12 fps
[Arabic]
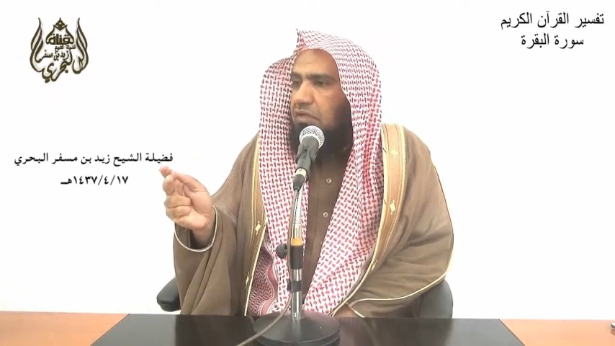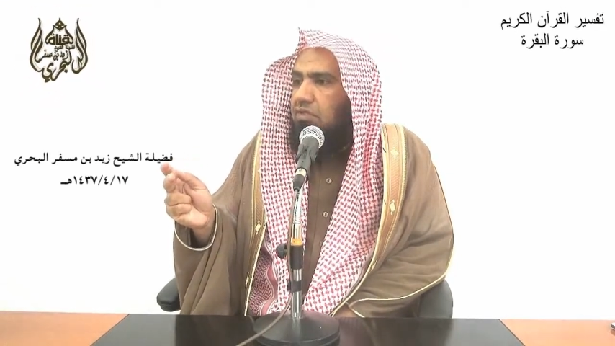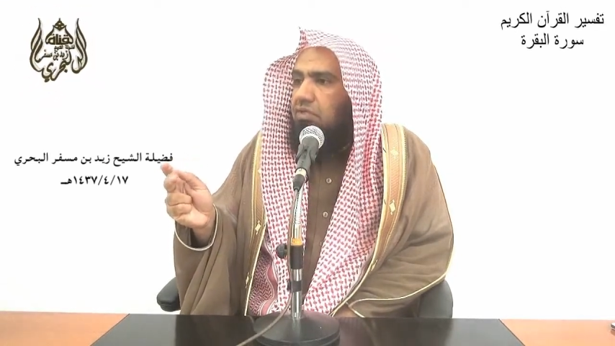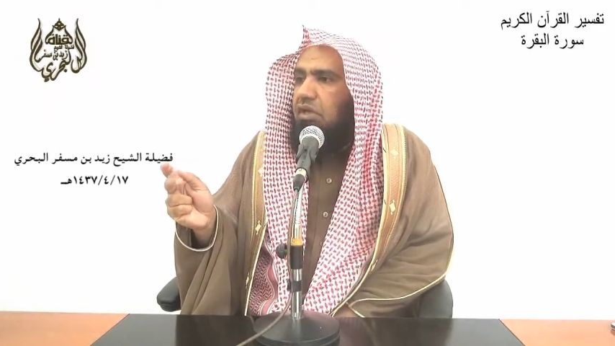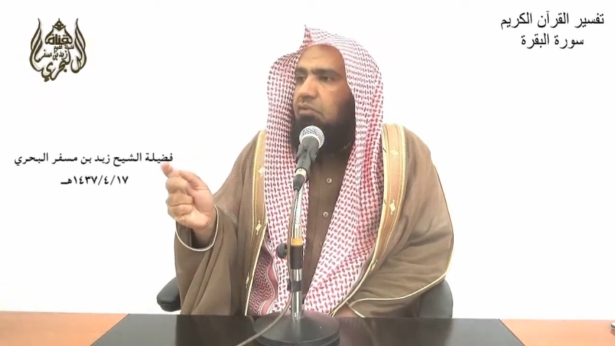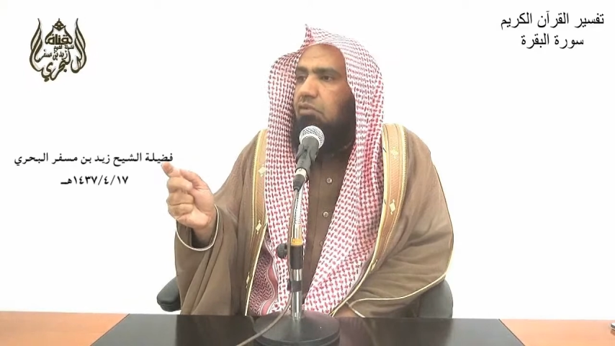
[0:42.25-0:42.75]

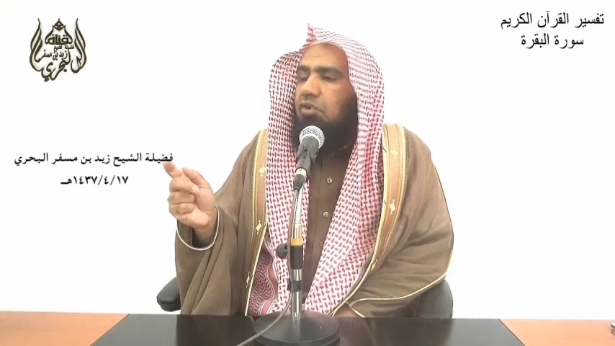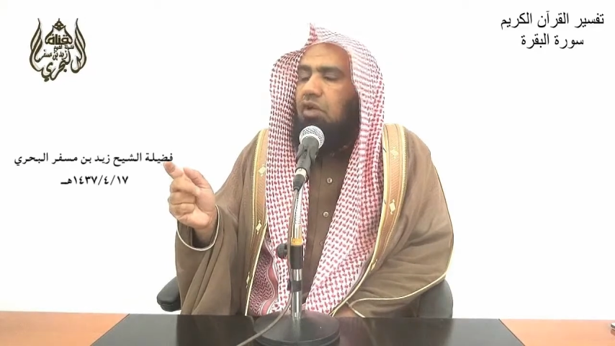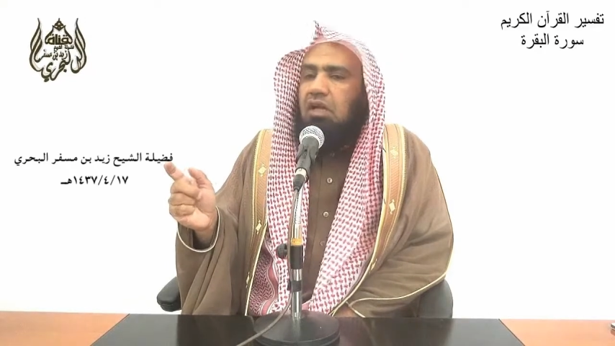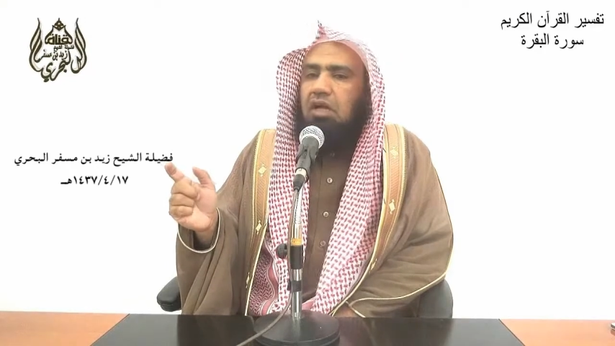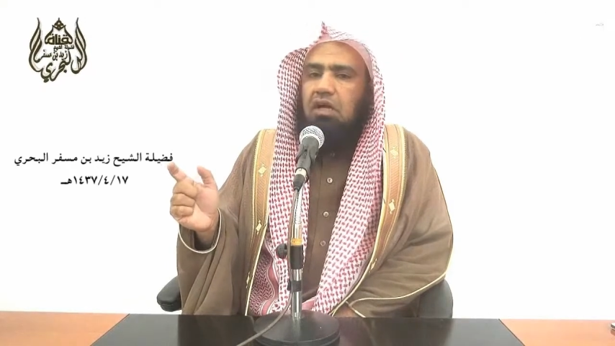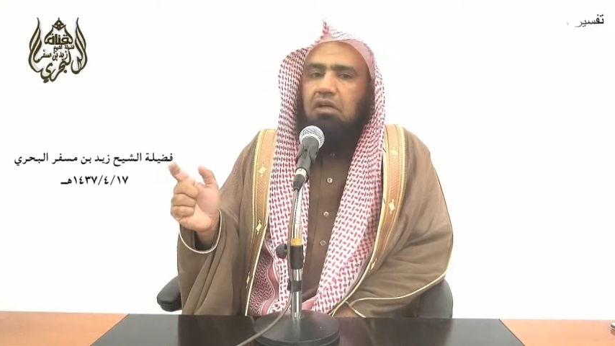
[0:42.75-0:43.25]
صبر
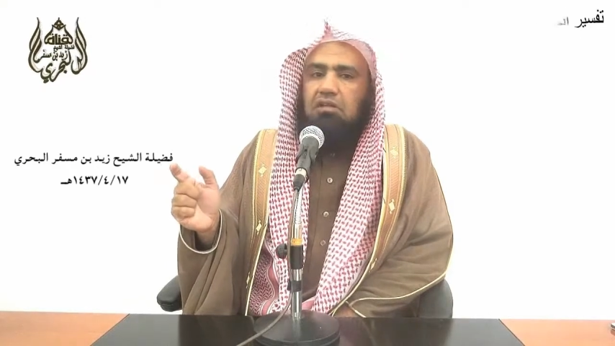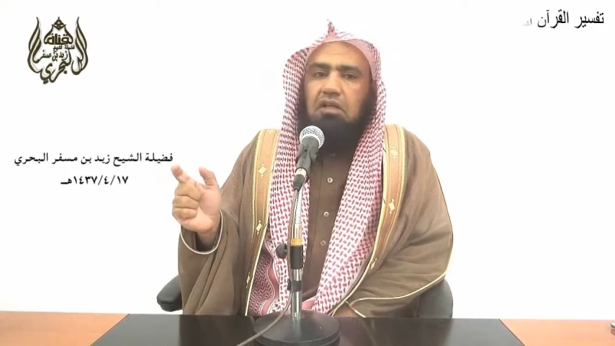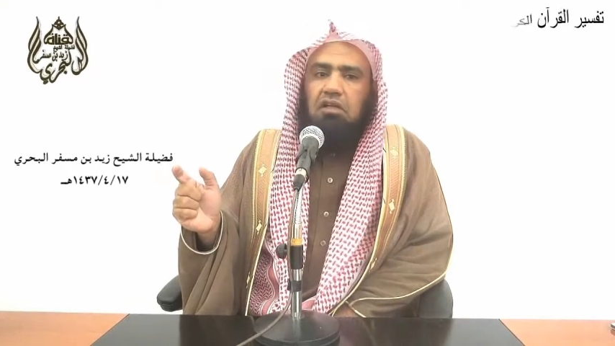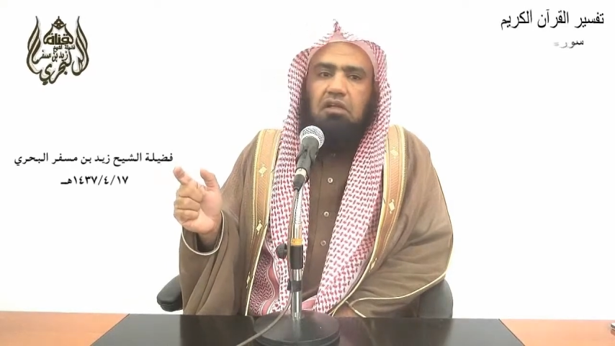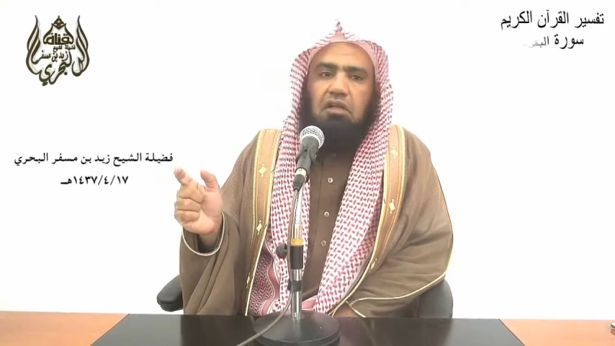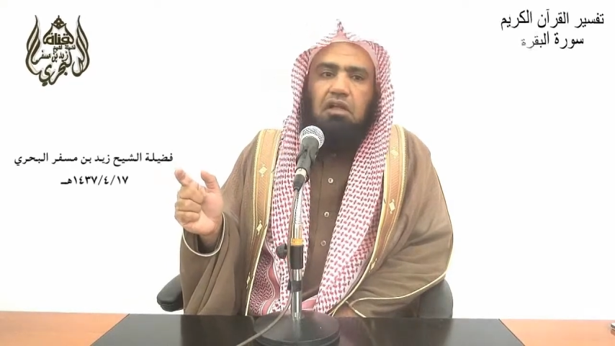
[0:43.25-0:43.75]
على
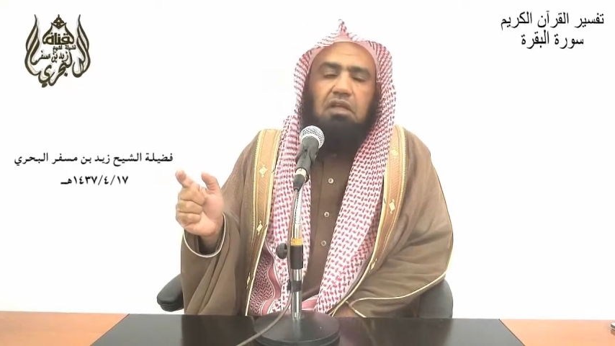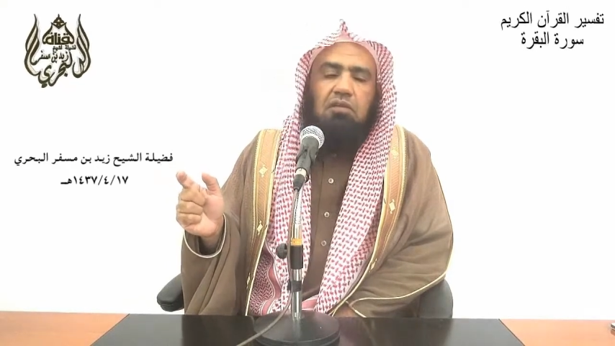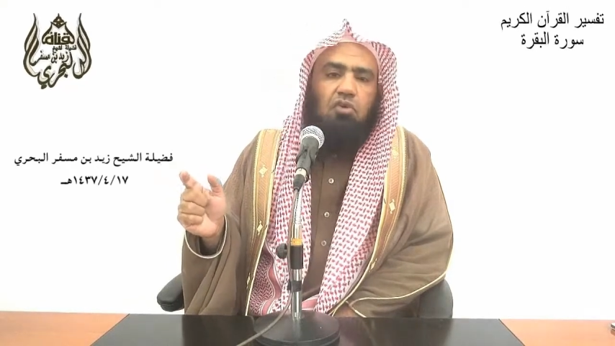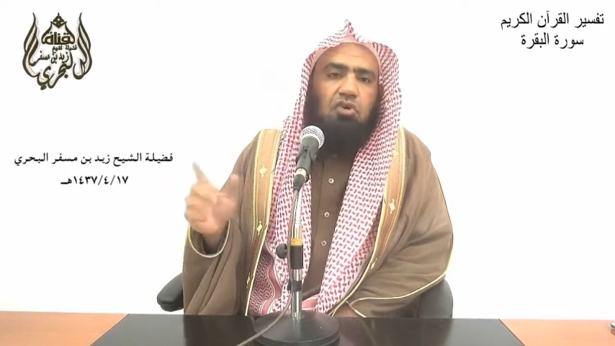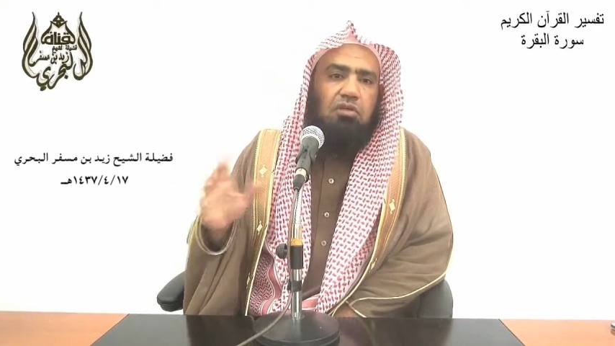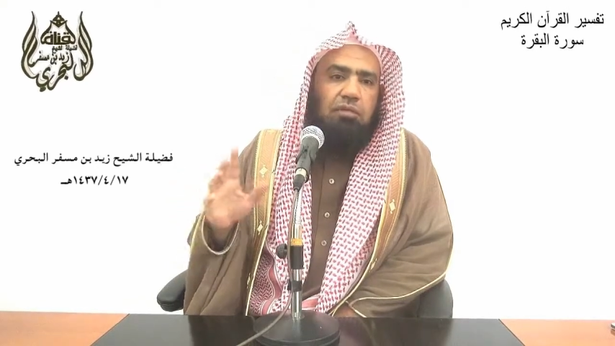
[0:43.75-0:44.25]
أقدار الله
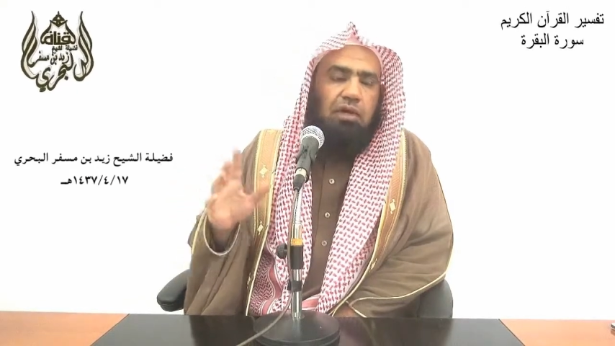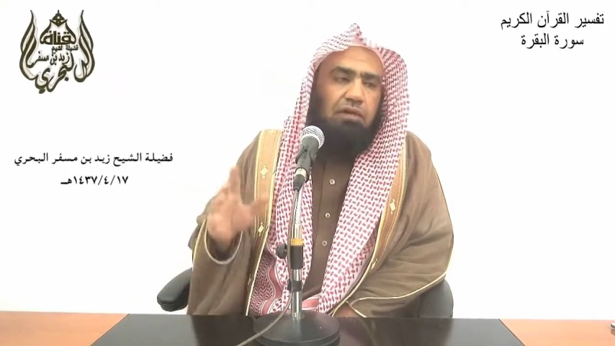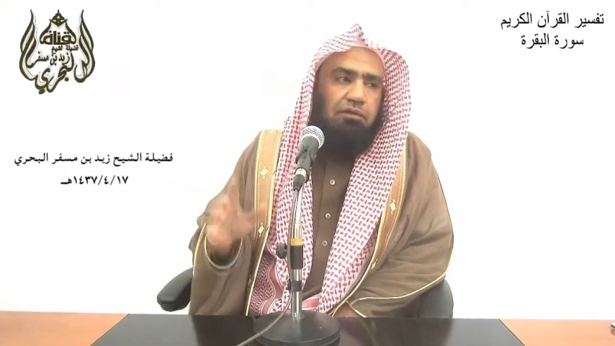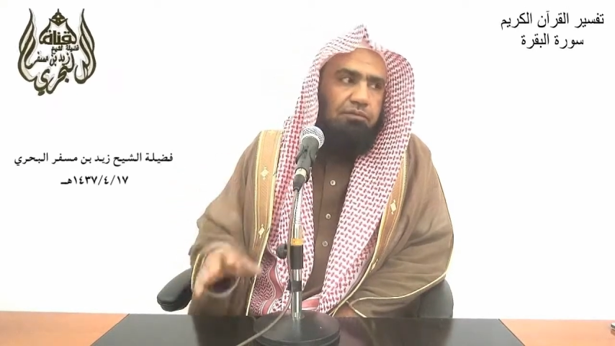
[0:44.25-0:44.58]
المؤلمة